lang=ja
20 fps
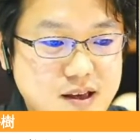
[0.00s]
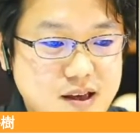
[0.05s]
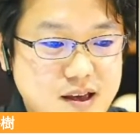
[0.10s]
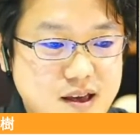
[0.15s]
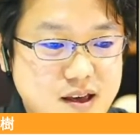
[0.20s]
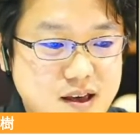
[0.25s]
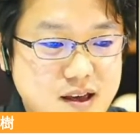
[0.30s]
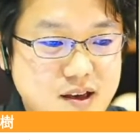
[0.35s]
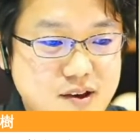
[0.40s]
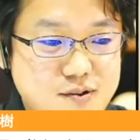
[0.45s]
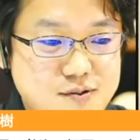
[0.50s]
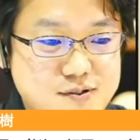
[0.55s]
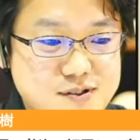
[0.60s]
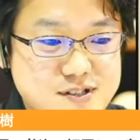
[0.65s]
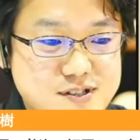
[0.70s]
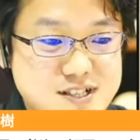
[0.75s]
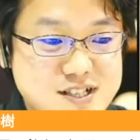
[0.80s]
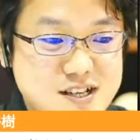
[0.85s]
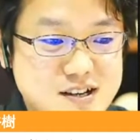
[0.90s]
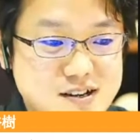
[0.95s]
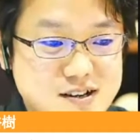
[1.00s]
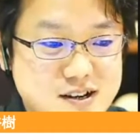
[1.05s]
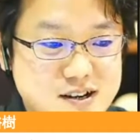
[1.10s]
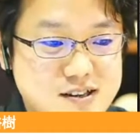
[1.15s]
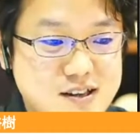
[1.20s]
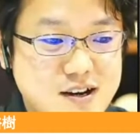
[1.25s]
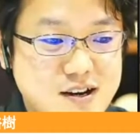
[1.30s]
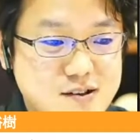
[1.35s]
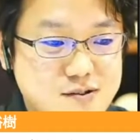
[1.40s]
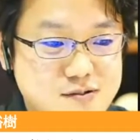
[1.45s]
えー、藤井
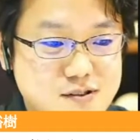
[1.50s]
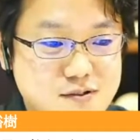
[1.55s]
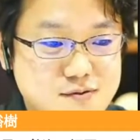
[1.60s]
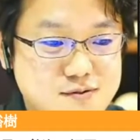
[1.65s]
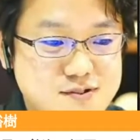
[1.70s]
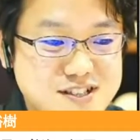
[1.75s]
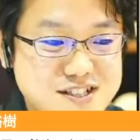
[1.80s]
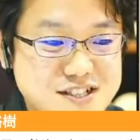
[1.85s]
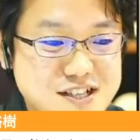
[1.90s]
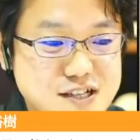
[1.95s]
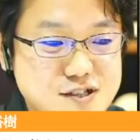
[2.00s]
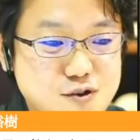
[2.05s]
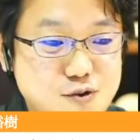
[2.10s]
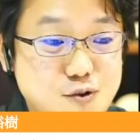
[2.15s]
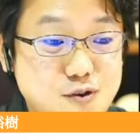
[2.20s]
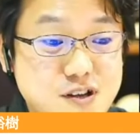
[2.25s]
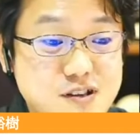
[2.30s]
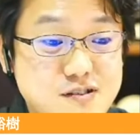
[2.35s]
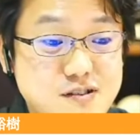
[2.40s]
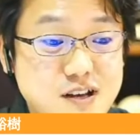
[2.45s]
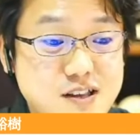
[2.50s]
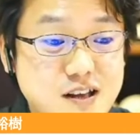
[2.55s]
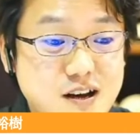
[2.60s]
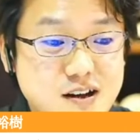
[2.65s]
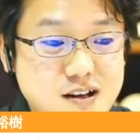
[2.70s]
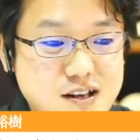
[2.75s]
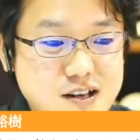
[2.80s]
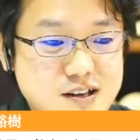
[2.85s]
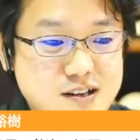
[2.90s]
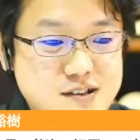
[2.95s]
あ高野さん、藤井社長の着
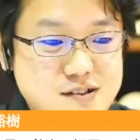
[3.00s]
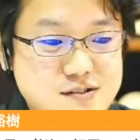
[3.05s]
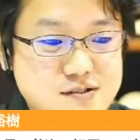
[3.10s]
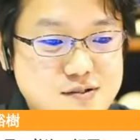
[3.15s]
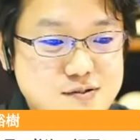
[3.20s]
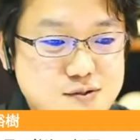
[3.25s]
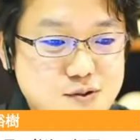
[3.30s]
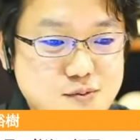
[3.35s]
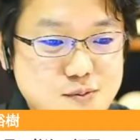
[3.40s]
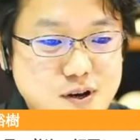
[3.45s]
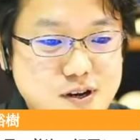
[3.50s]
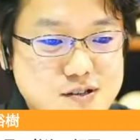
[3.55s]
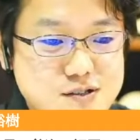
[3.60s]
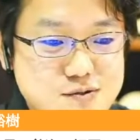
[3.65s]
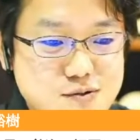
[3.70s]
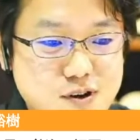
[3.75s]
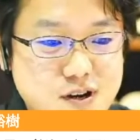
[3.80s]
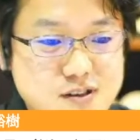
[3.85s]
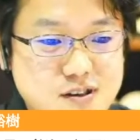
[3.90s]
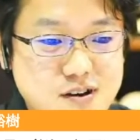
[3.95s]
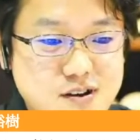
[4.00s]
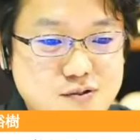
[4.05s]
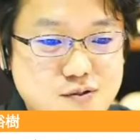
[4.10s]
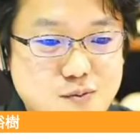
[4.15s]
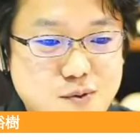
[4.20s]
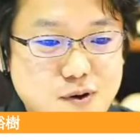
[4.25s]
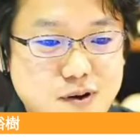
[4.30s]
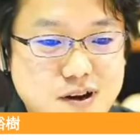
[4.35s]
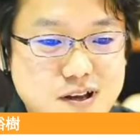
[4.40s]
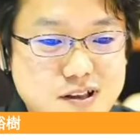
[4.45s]
姿、裾回しと肩が
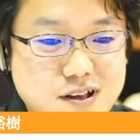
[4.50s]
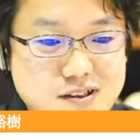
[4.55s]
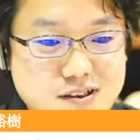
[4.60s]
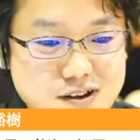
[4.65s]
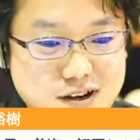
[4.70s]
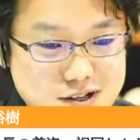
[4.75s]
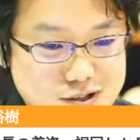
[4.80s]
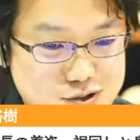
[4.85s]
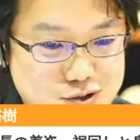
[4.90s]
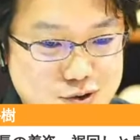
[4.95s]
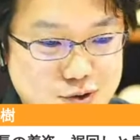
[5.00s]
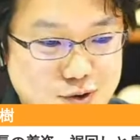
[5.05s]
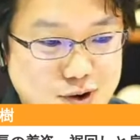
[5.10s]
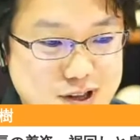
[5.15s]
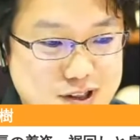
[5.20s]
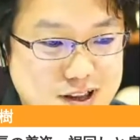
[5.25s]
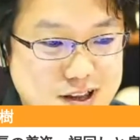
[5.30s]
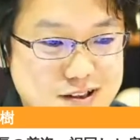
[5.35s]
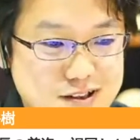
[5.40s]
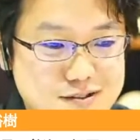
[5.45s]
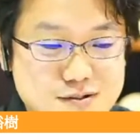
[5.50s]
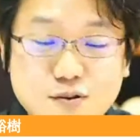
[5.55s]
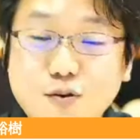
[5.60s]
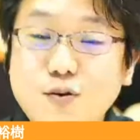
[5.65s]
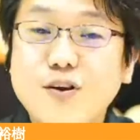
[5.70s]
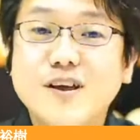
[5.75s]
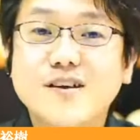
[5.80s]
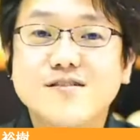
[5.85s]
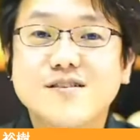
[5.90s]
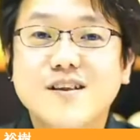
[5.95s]
染め分けたってかっちよかったです。
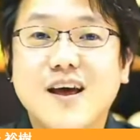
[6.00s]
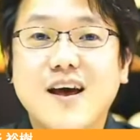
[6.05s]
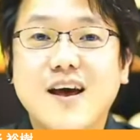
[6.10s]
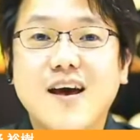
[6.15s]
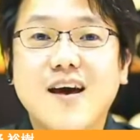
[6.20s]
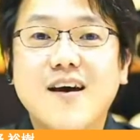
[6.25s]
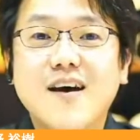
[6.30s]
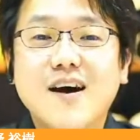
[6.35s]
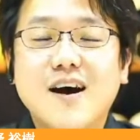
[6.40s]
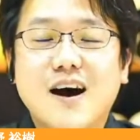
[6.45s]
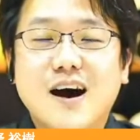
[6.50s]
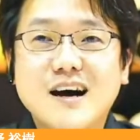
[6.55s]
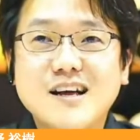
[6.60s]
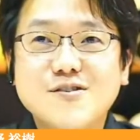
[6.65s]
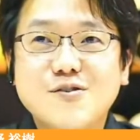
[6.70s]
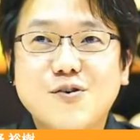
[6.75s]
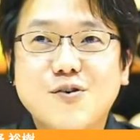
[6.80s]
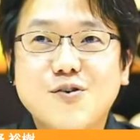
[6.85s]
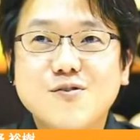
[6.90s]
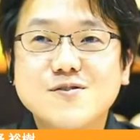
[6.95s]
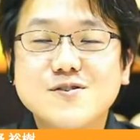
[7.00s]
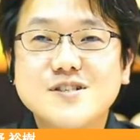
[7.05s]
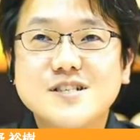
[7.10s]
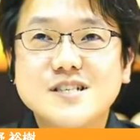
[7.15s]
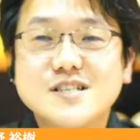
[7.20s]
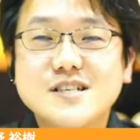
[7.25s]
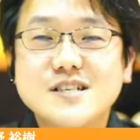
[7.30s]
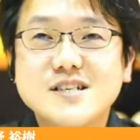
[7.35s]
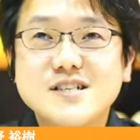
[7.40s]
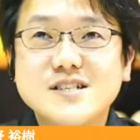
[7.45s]
そうですね。あの、
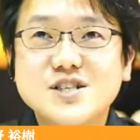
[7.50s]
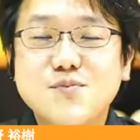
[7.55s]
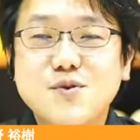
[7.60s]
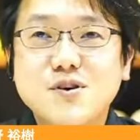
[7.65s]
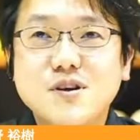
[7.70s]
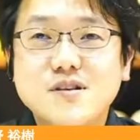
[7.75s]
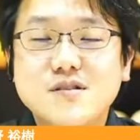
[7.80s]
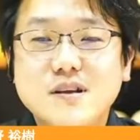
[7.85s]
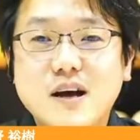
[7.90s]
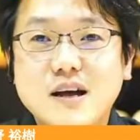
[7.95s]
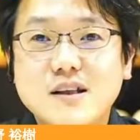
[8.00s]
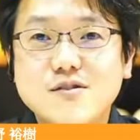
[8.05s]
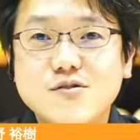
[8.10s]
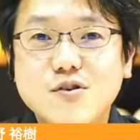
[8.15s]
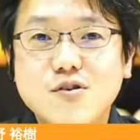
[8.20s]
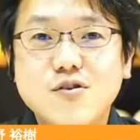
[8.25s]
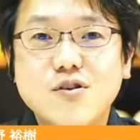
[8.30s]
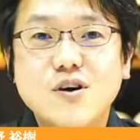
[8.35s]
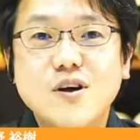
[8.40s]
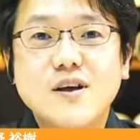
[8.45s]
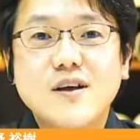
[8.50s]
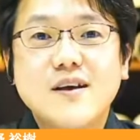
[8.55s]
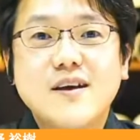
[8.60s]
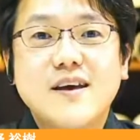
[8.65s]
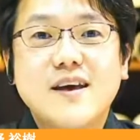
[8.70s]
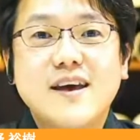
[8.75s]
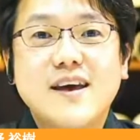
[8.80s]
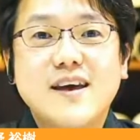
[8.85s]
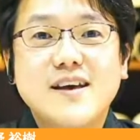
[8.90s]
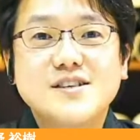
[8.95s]
藤井絞りさんの、
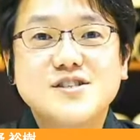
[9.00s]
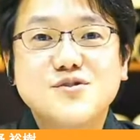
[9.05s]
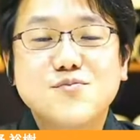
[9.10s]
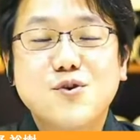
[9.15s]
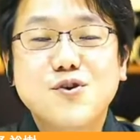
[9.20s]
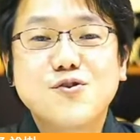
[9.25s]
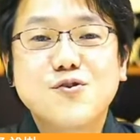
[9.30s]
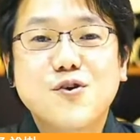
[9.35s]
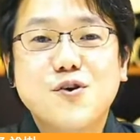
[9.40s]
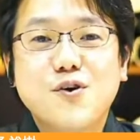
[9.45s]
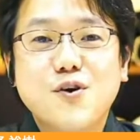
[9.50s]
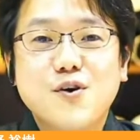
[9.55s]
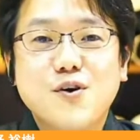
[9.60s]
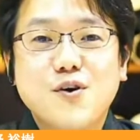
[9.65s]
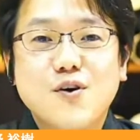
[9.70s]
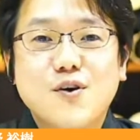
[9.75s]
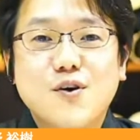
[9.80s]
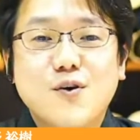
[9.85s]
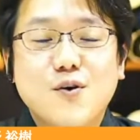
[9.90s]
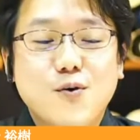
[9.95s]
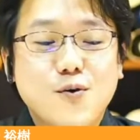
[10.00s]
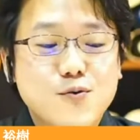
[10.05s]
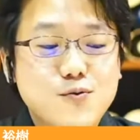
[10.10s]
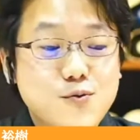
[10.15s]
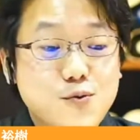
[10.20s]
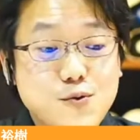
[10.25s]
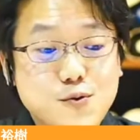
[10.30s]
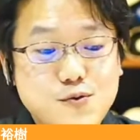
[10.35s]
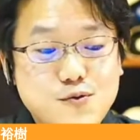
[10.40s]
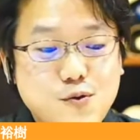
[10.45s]
えー、絞りの、
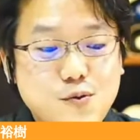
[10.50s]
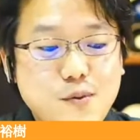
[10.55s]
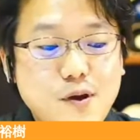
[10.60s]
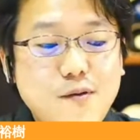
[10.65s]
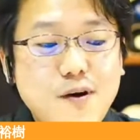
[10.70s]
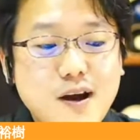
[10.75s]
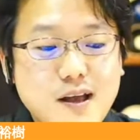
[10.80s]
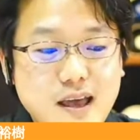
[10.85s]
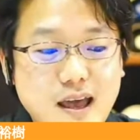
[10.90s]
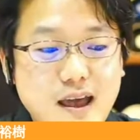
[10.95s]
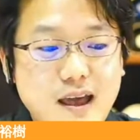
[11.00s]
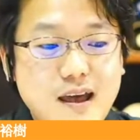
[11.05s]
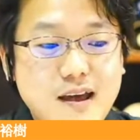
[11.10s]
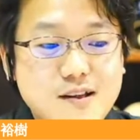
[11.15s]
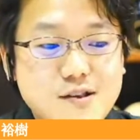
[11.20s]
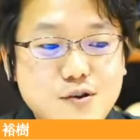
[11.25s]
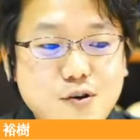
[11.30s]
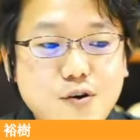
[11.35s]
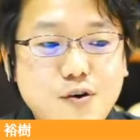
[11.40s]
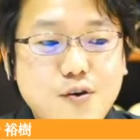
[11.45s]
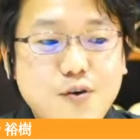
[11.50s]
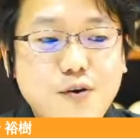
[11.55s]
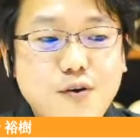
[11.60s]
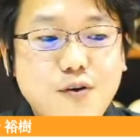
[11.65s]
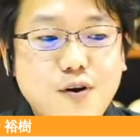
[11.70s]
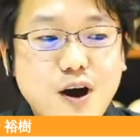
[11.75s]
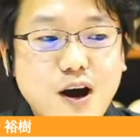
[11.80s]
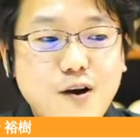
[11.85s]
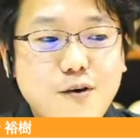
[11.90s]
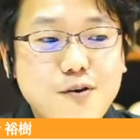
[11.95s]
その染め分けの
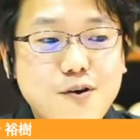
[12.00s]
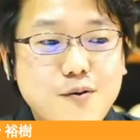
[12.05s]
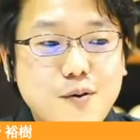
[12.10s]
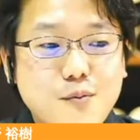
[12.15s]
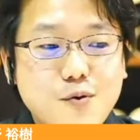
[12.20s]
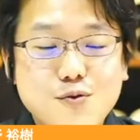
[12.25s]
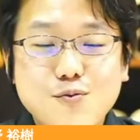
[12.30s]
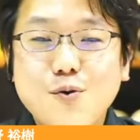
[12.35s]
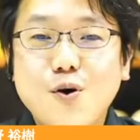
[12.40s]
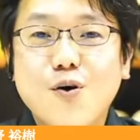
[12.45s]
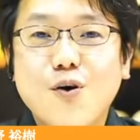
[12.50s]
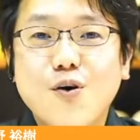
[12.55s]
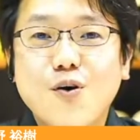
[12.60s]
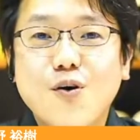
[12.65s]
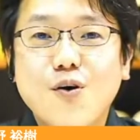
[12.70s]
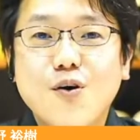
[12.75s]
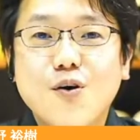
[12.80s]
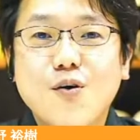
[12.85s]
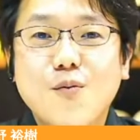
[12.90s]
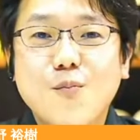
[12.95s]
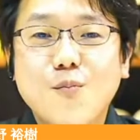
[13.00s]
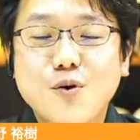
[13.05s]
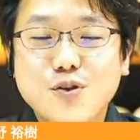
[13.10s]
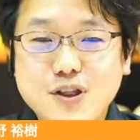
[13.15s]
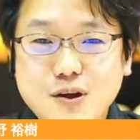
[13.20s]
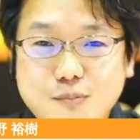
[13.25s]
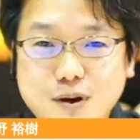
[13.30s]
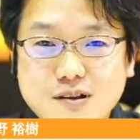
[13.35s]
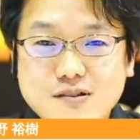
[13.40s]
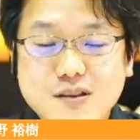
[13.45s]
羽織を僕も
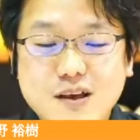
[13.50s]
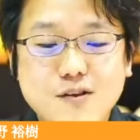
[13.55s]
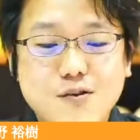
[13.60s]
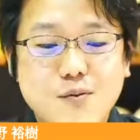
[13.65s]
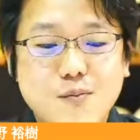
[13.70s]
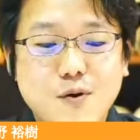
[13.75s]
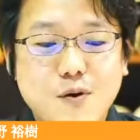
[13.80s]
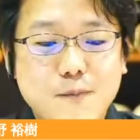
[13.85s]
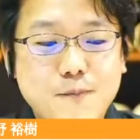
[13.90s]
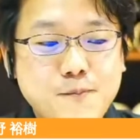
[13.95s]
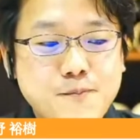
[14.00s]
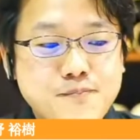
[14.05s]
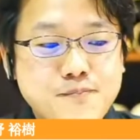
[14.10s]
持ってますけども、